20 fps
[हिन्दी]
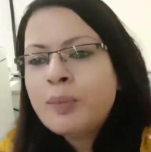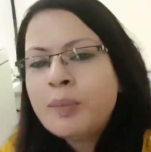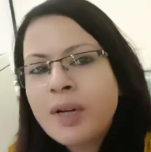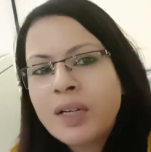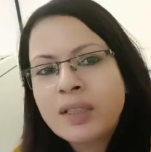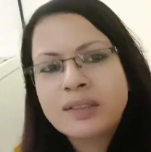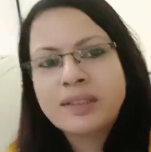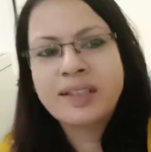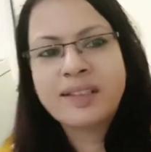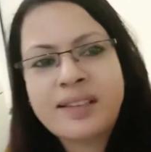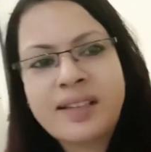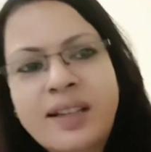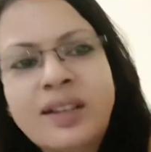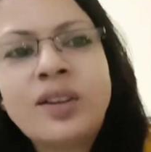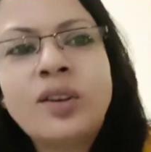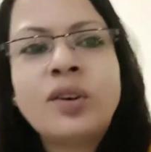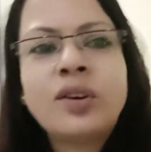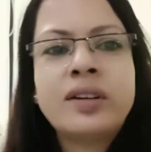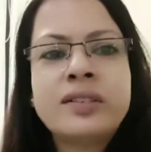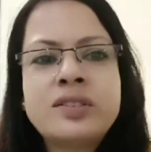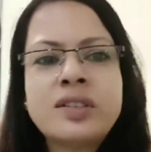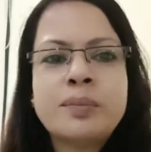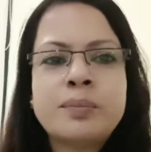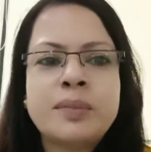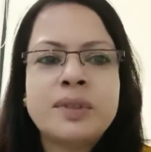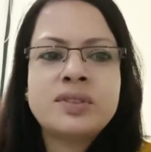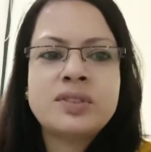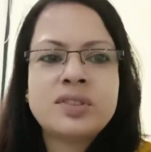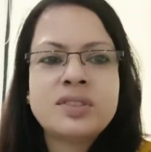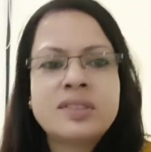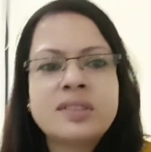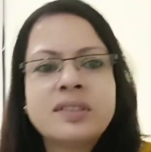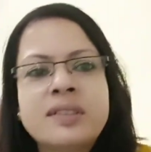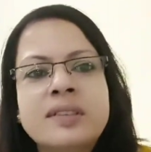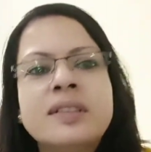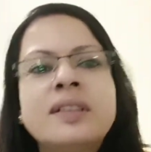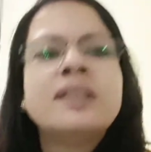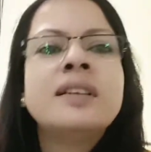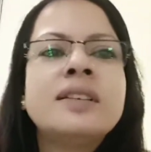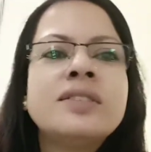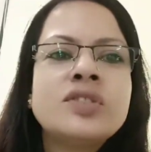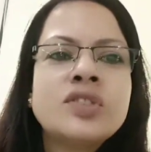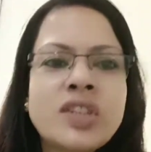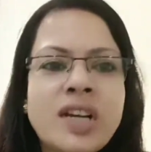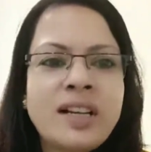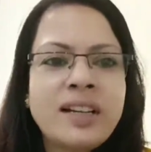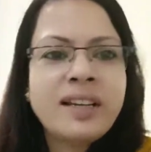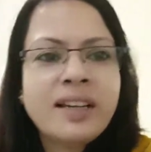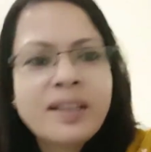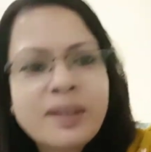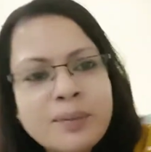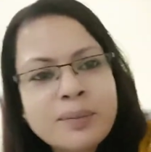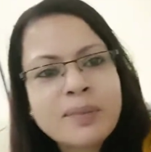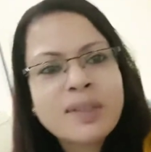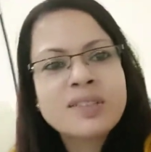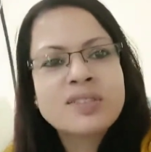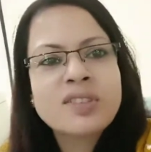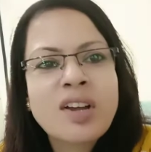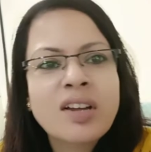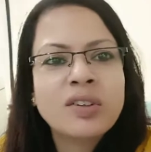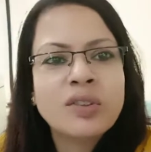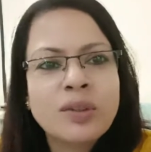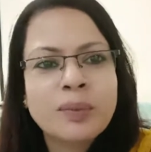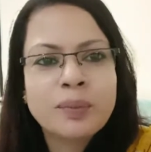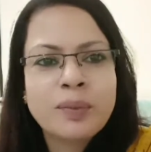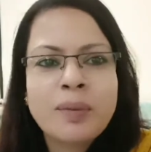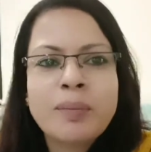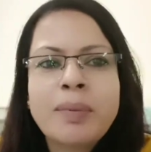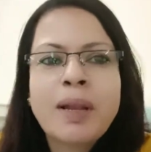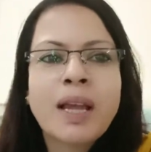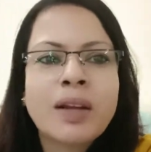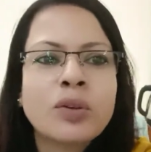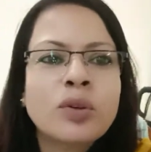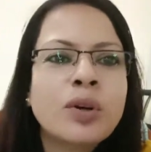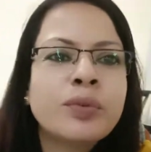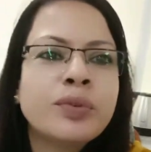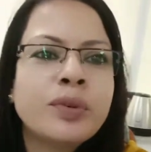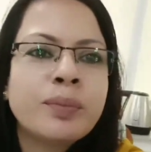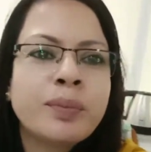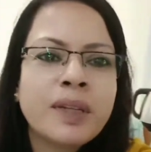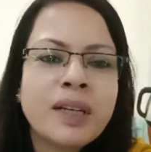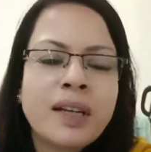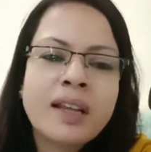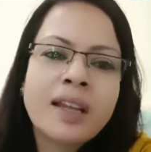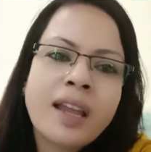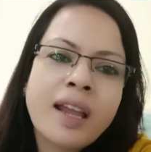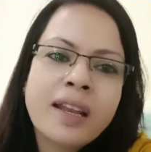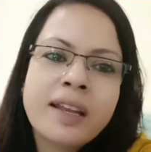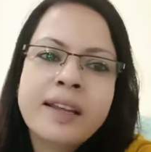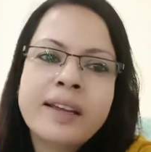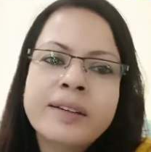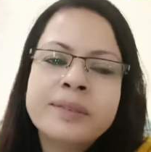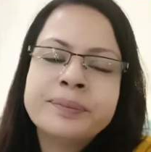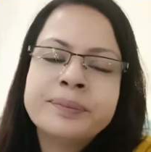मग दे दे और चम्मच चलिए मैं जा रही हूँ अपनी ब्लैक कॉफ़ी पीने के लिए